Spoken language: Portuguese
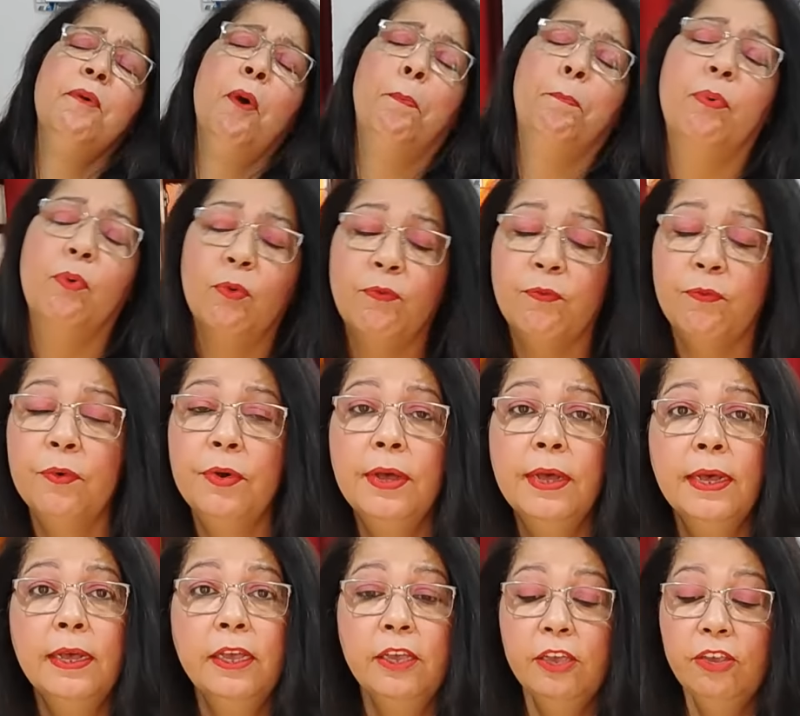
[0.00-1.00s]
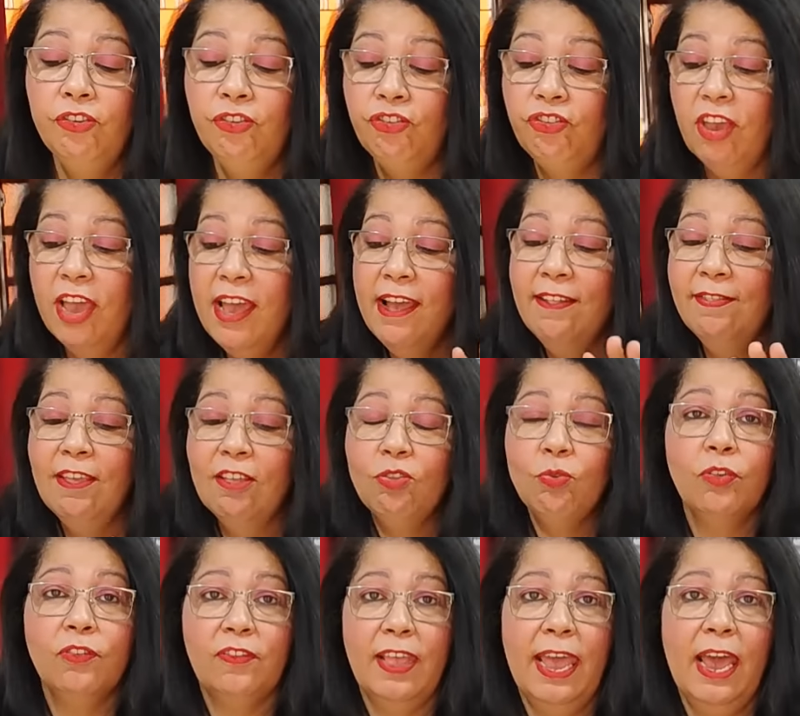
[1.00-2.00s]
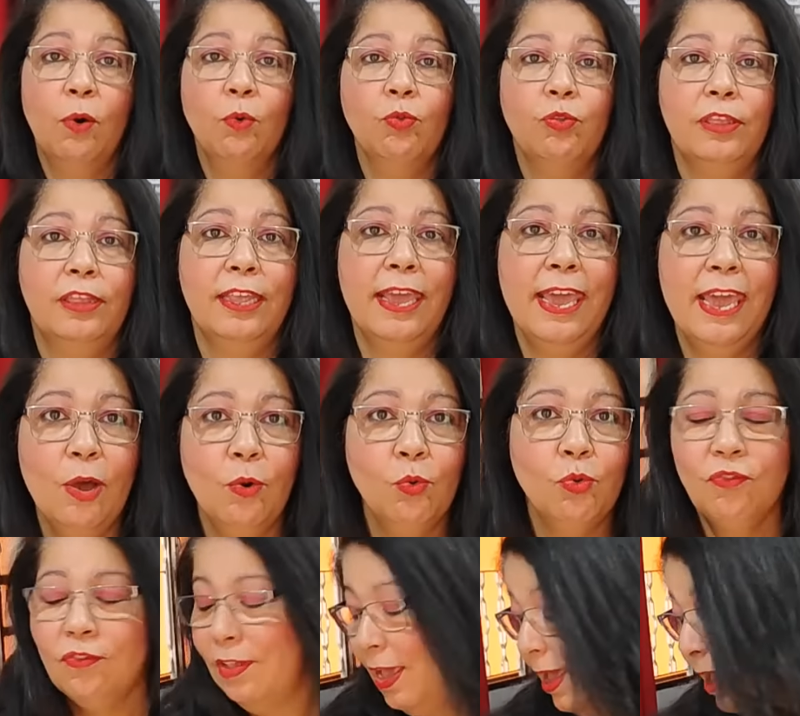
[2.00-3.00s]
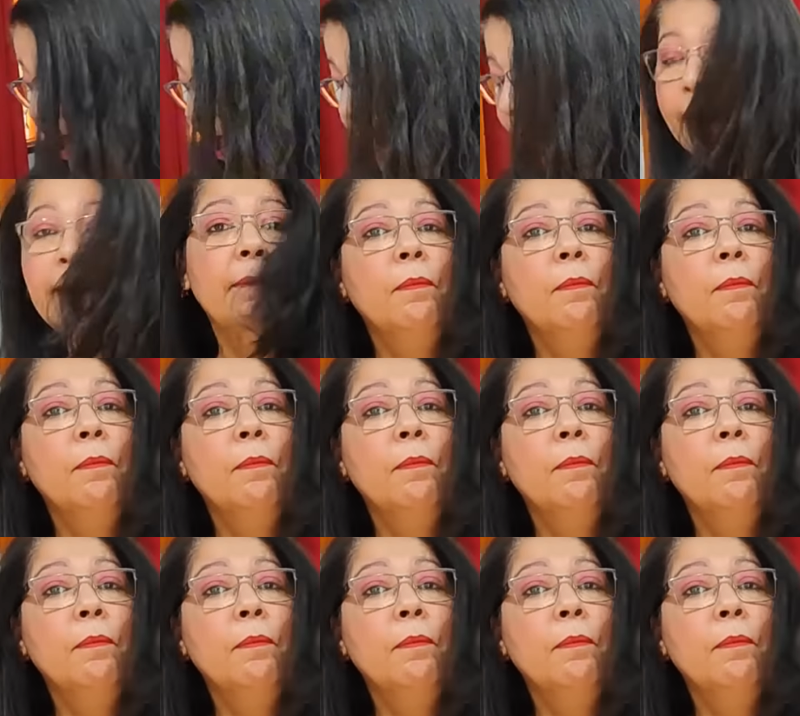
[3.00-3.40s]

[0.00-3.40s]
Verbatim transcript: meu povo. Gente do céu, Deus é